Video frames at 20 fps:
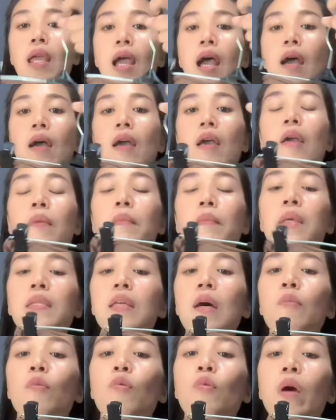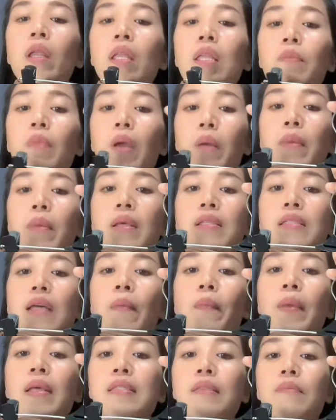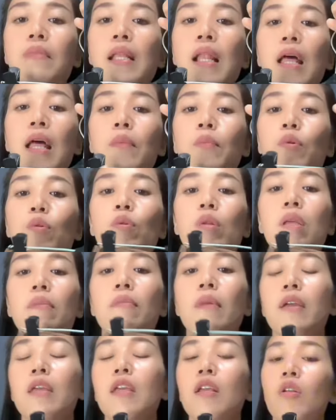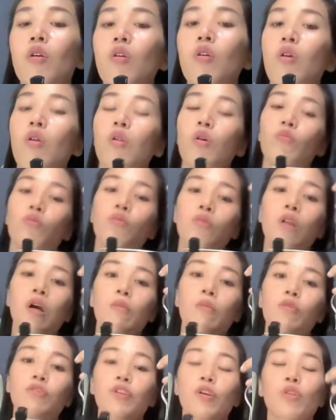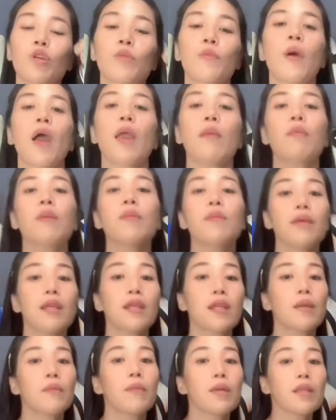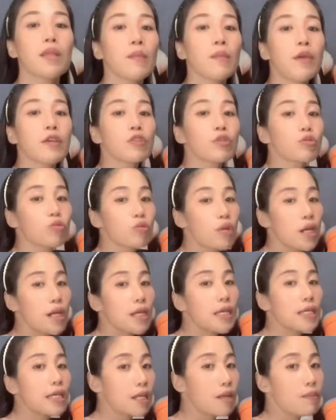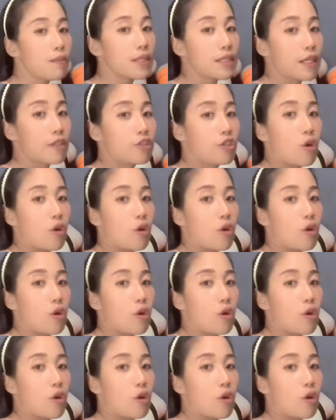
ya bisa muat di BB sampai 95 kilo kalau Bunda mau cetak payment pengirimannya besok sudah dikirim bisa